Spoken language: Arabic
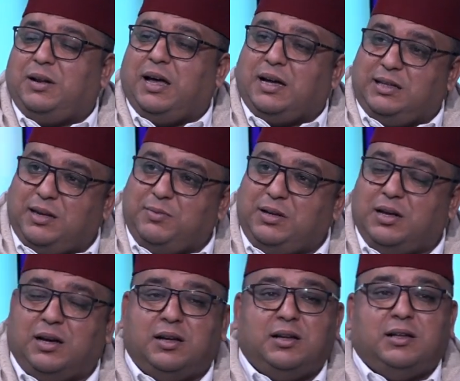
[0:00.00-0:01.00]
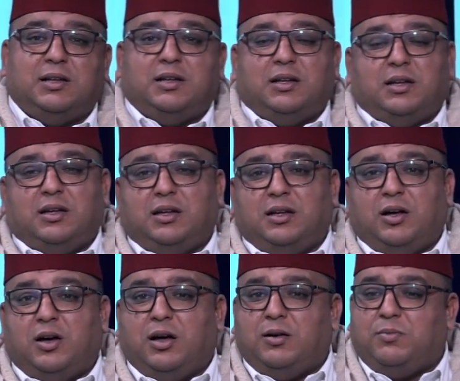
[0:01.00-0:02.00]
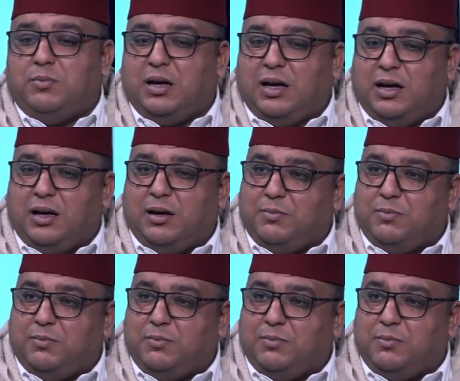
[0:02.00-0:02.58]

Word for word: الاقدميه آه، اما